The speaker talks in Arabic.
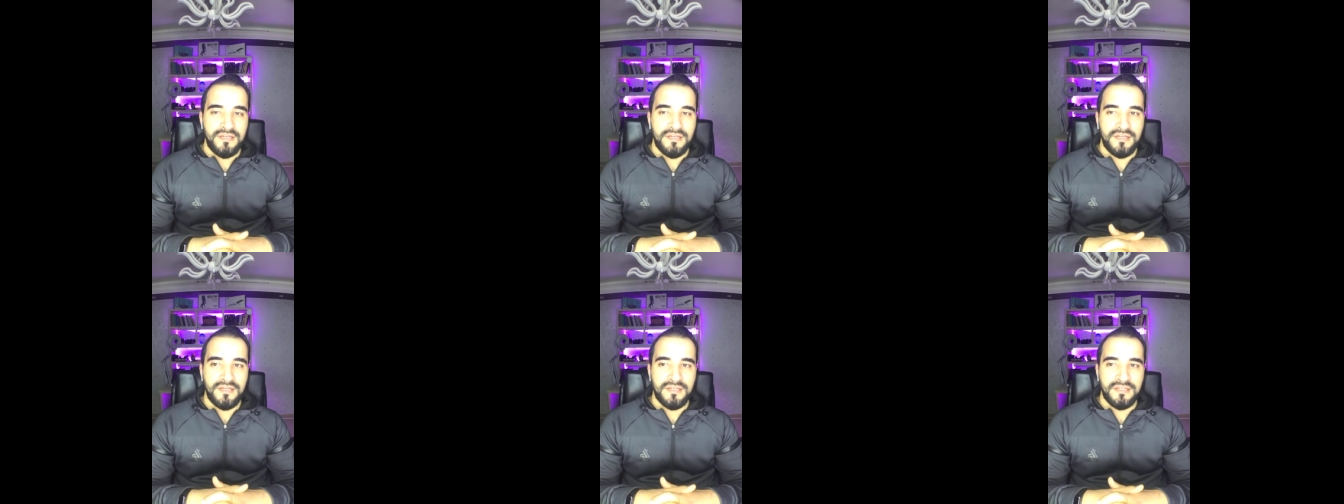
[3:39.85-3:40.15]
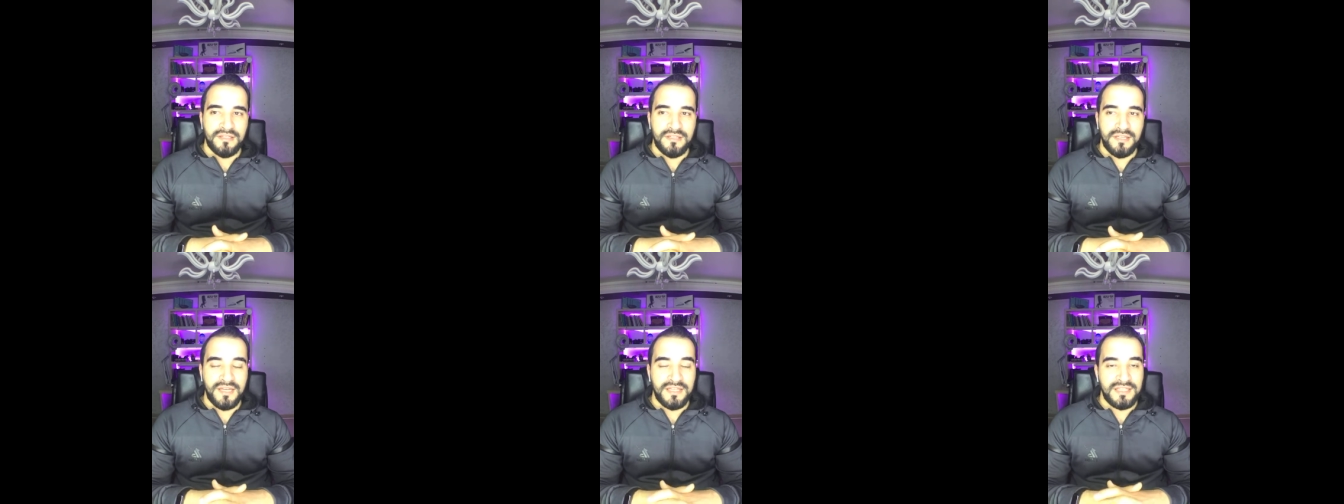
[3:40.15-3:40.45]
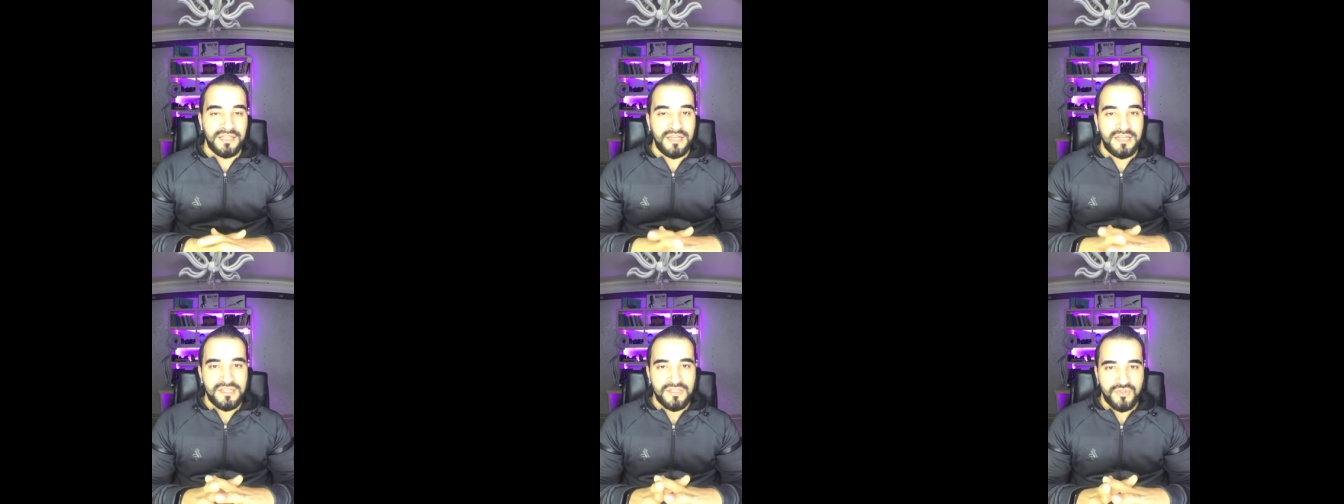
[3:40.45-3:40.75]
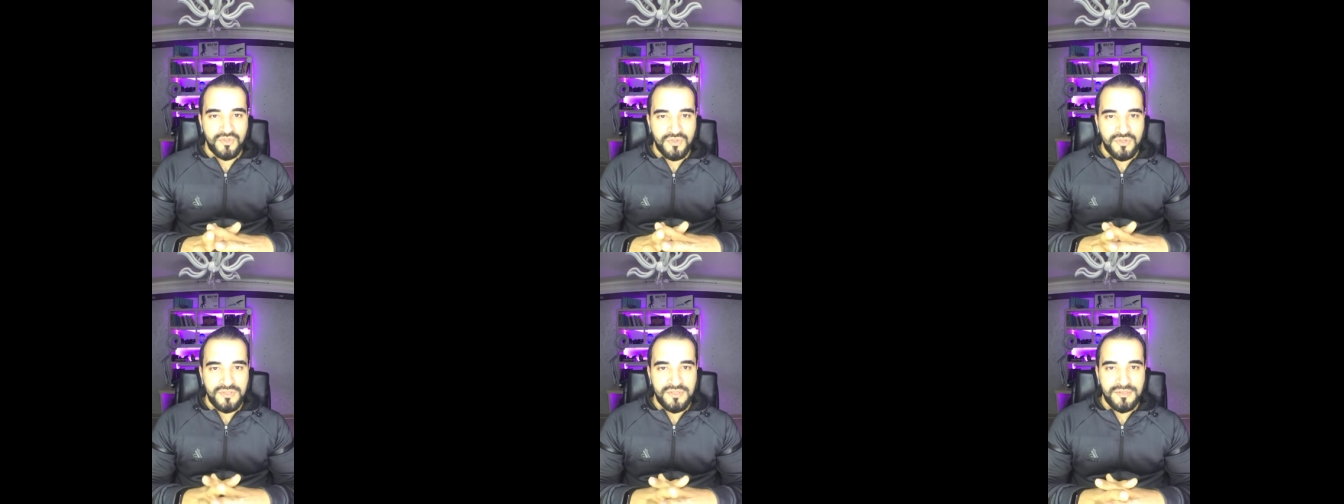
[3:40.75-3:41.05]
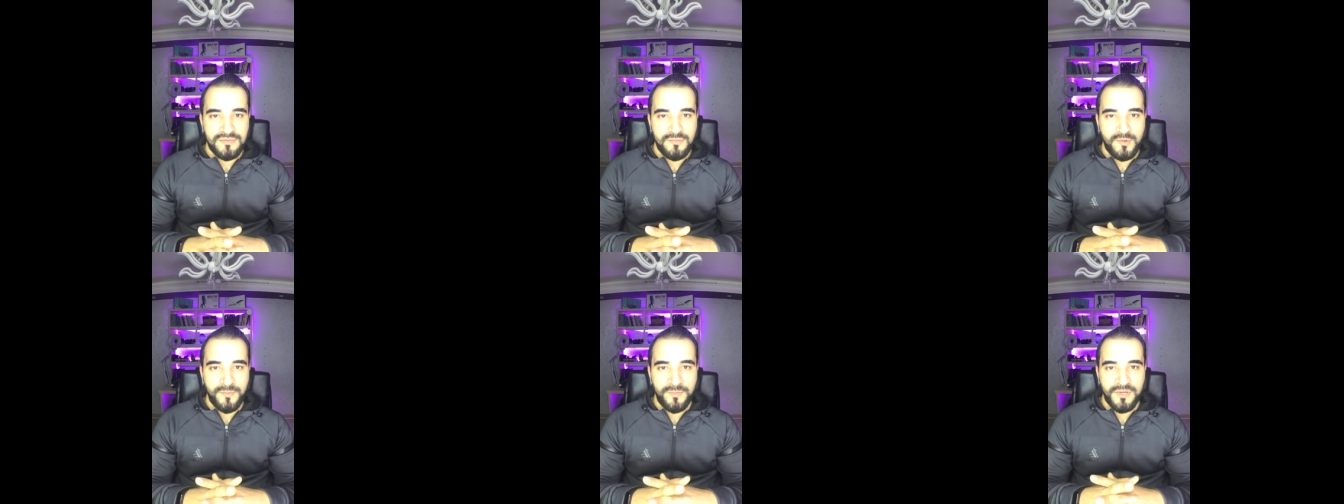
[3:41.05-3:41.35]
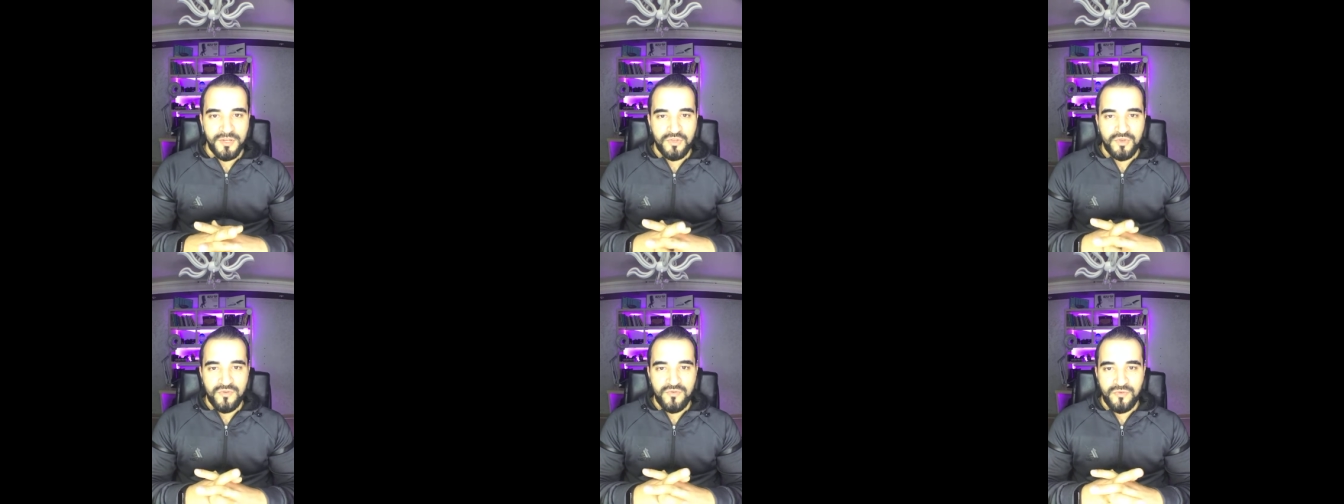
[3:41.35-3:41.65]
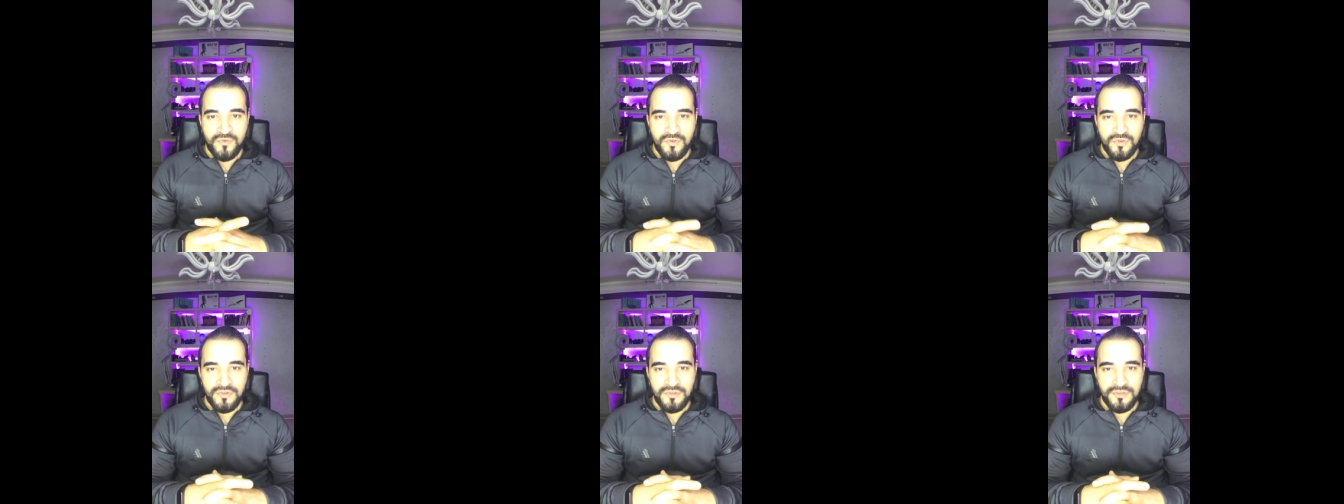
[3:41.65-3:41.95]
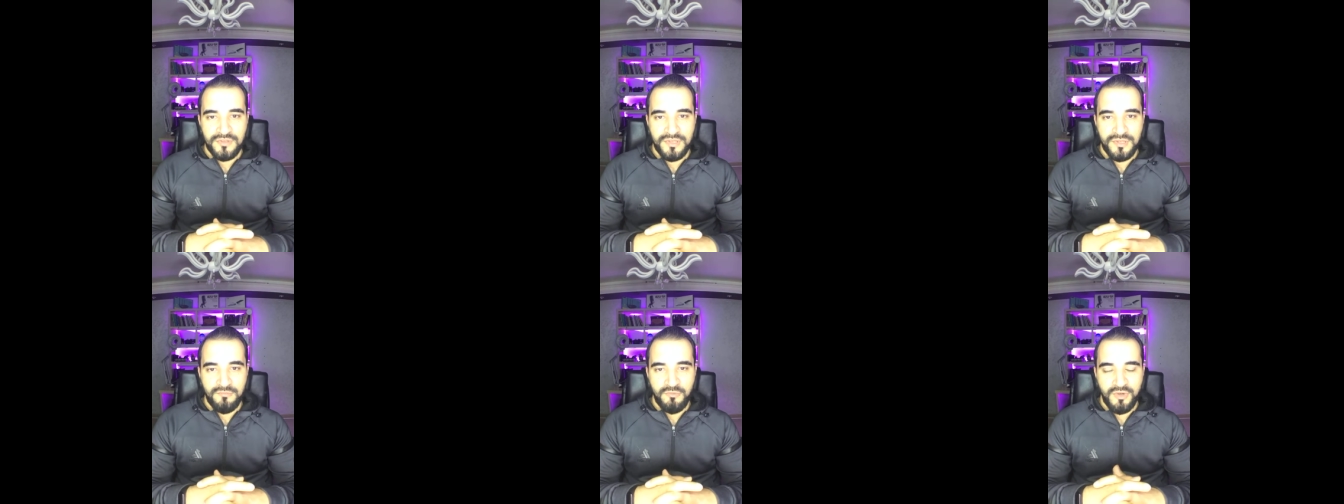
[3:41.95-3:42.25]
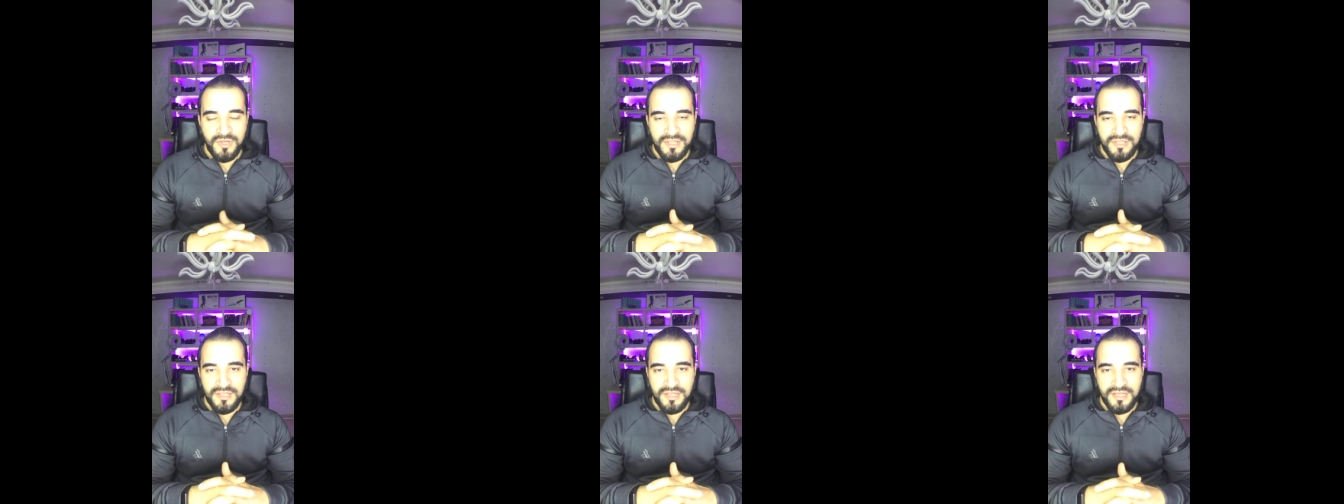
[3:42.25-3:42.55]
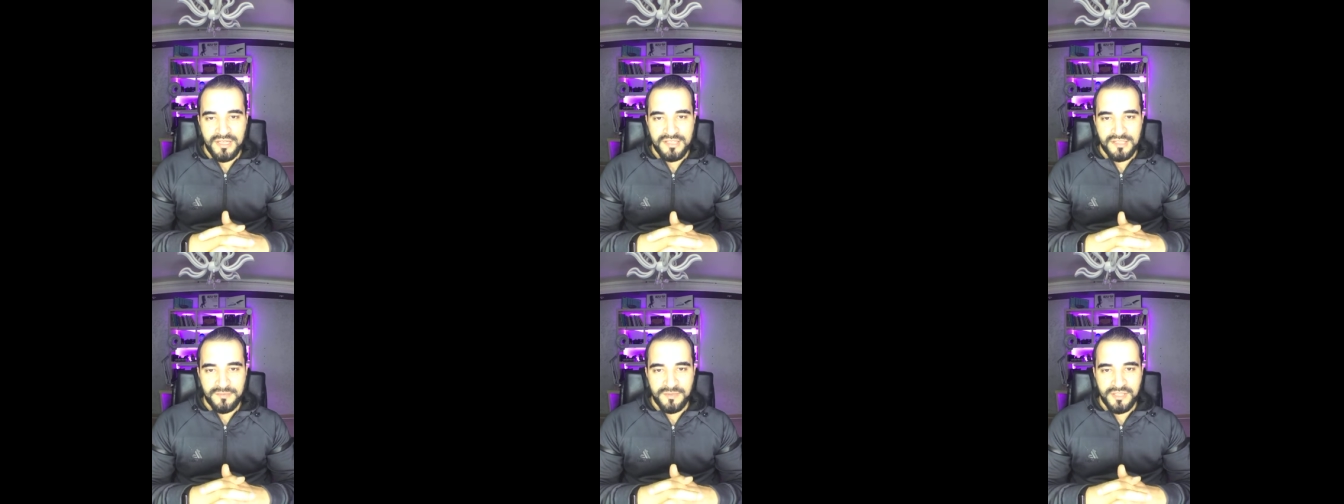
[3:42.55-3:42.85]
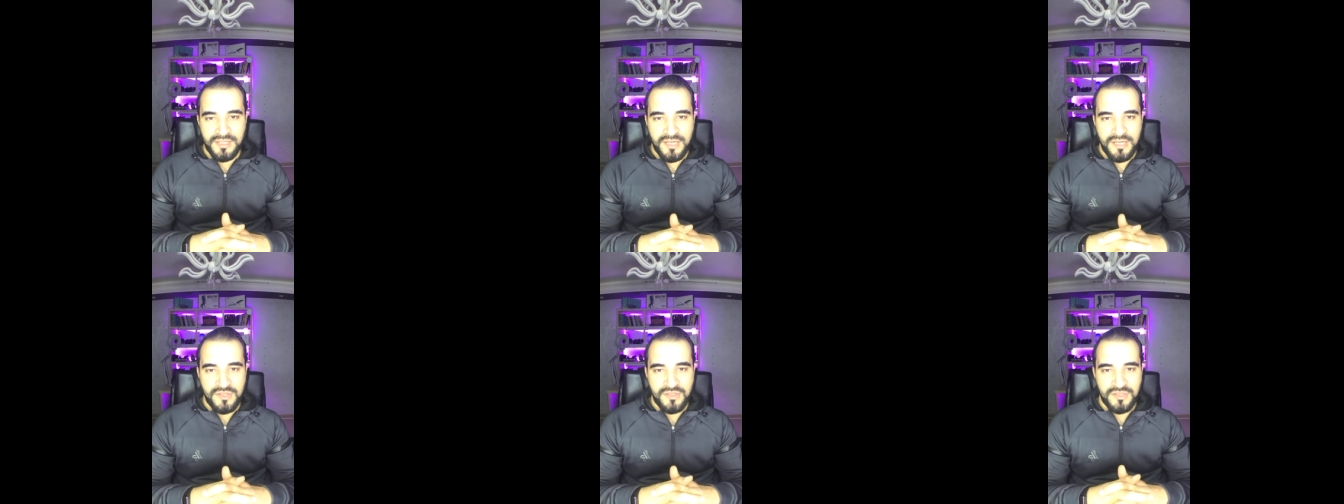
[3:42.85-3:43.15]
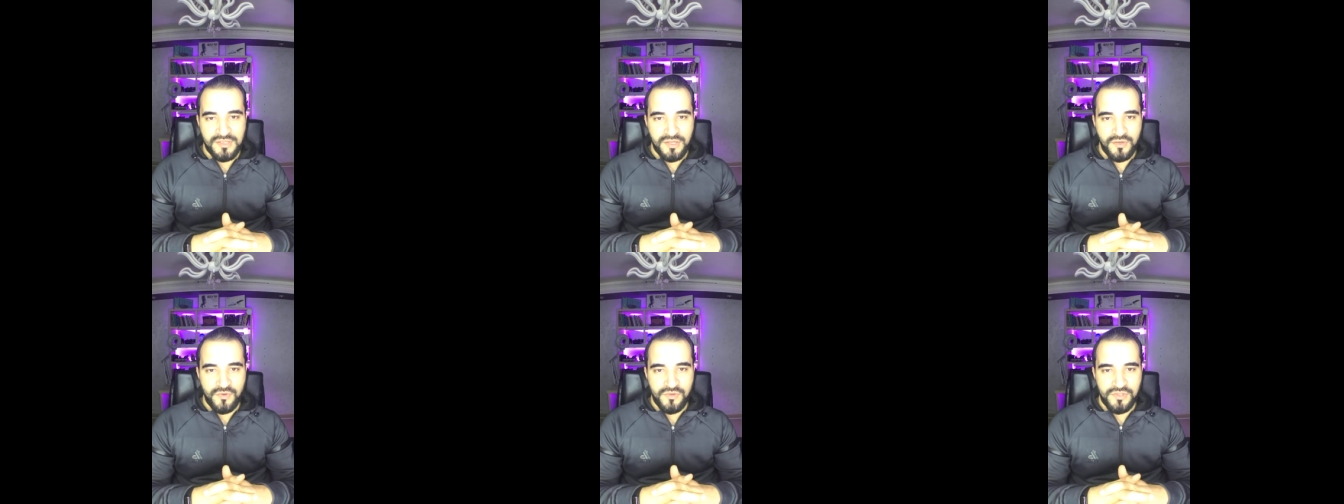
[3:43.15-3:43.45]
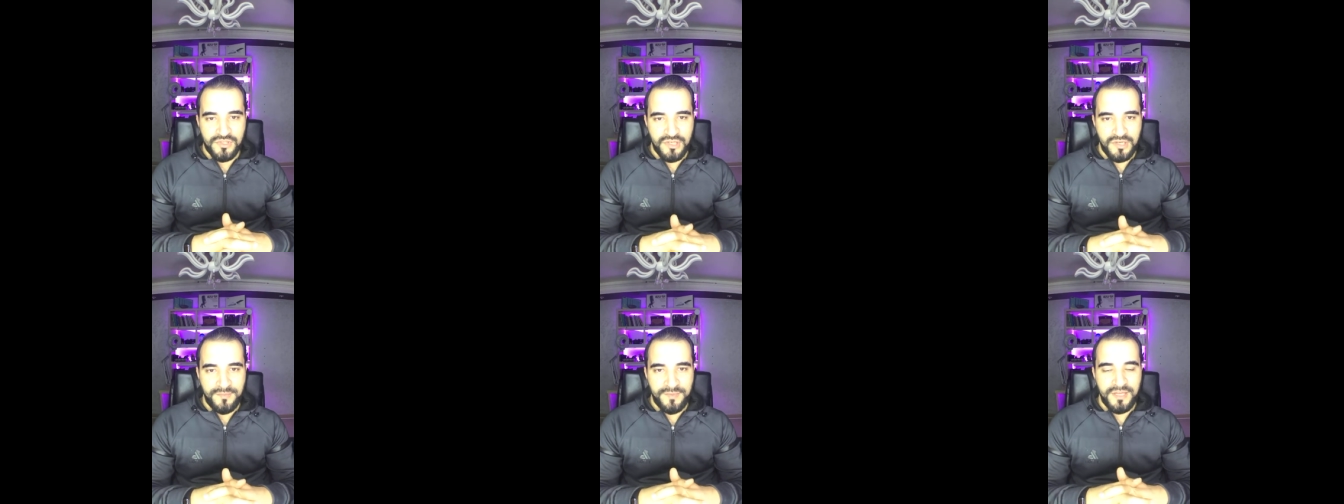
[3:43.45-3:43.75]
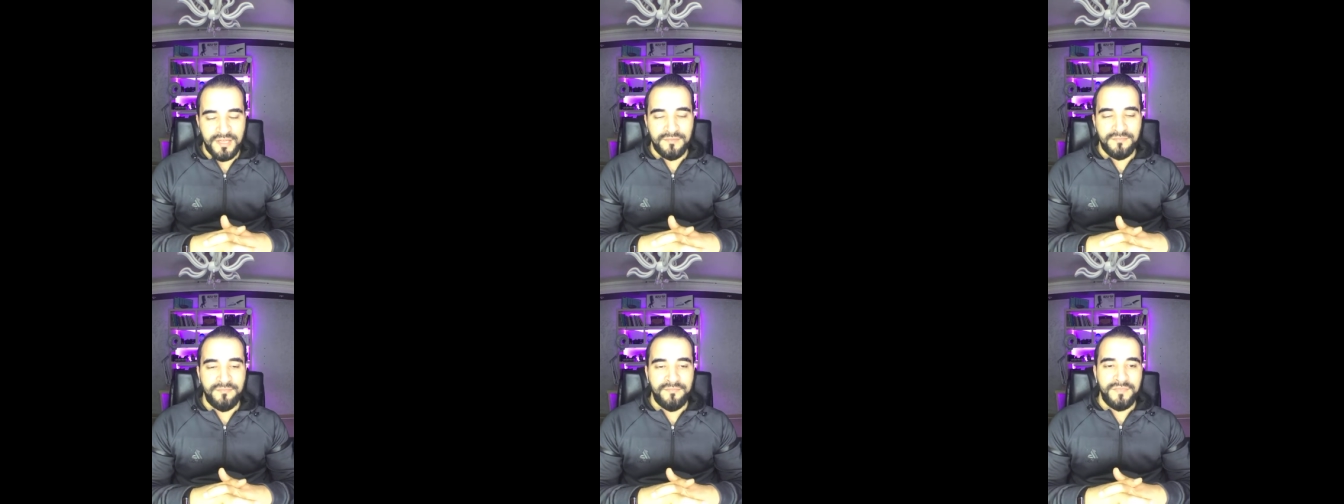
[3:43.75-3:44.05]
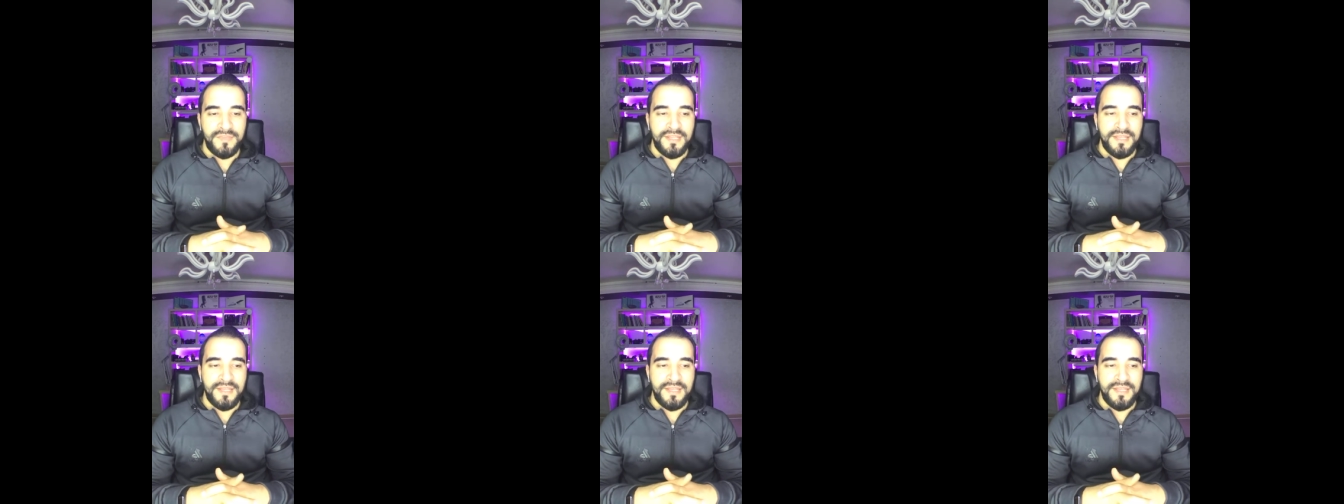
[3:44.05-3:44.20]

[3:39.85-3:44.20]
آه، كتخصص ممكن تشوفوا المواد الخاصة بالتخصص لكل جامعة